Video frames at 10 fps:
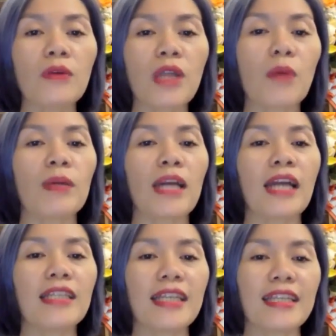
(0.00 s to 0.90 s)
tổng kết
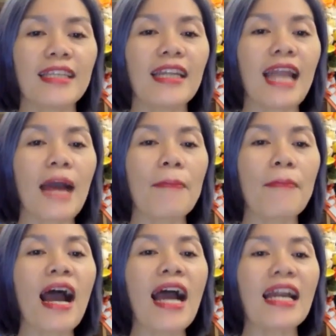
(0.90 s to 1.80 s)
ít nhất là ba